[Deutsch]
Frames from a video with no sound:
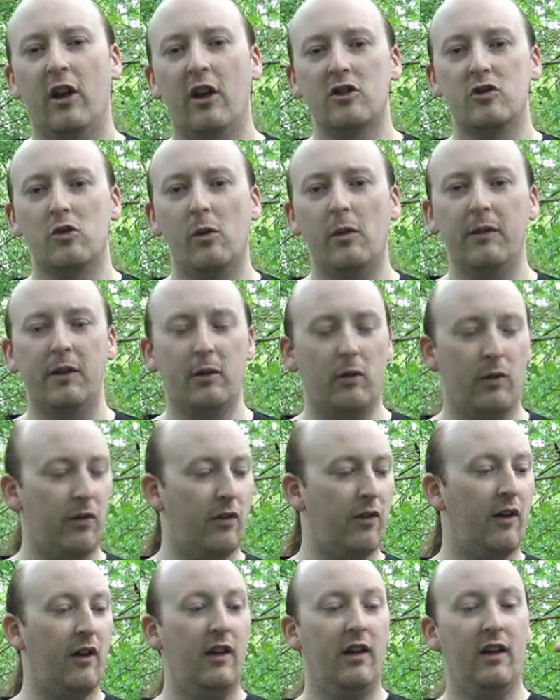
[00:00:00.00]
Schon mal wieder
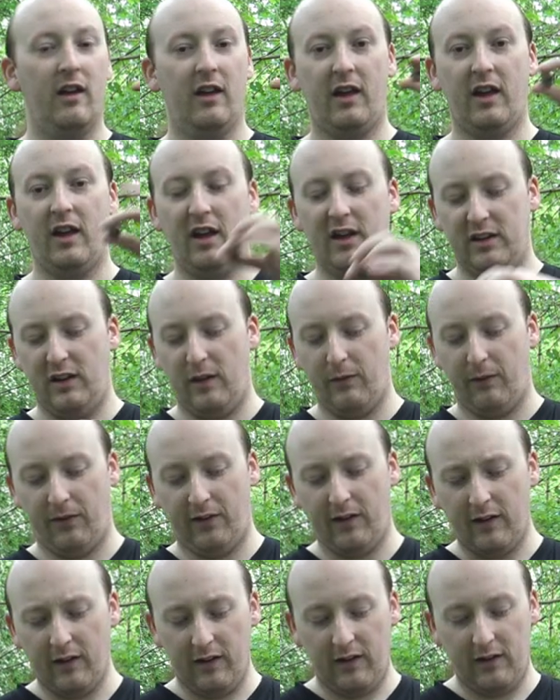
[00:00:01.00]
unsere reaktive
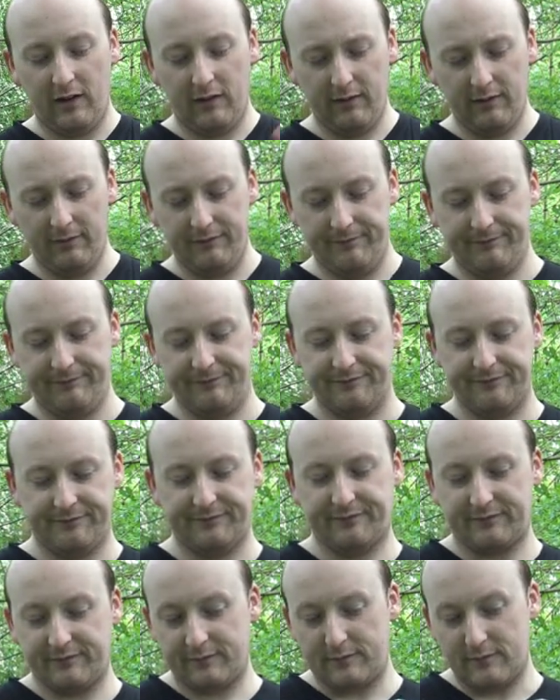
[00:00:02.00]
Sachen hier
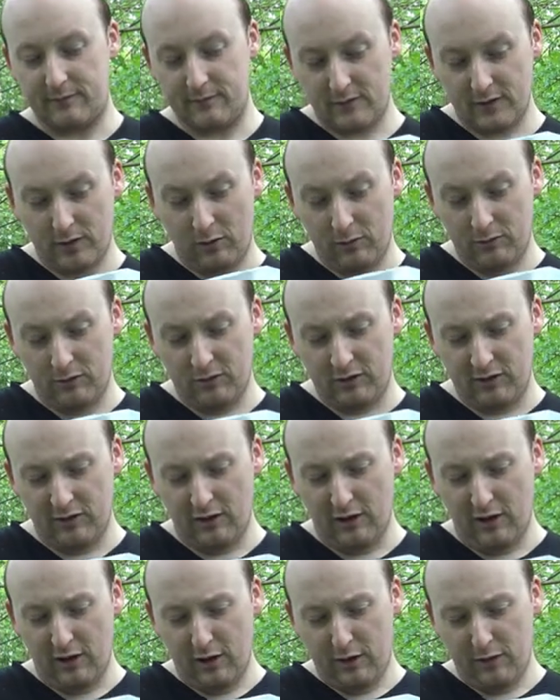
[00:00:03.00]
und
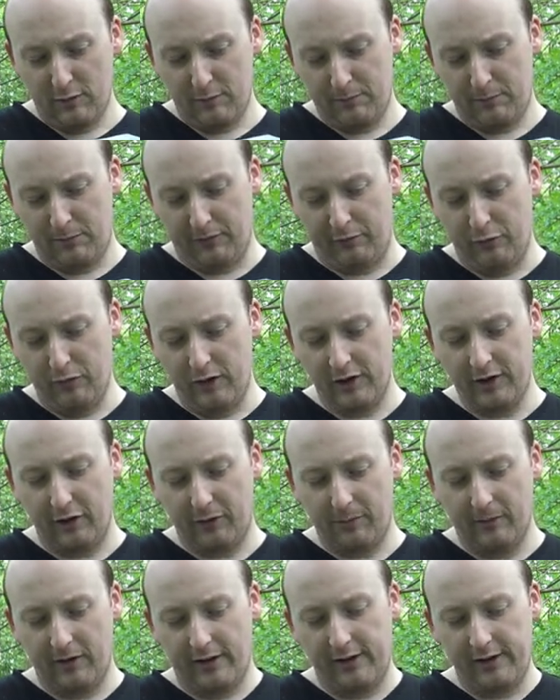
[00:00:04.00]
befüllt
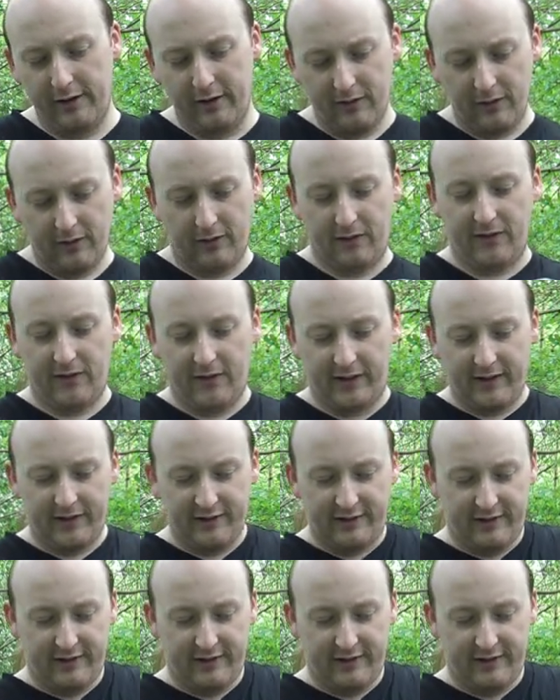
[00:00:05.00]
das mal. Zack.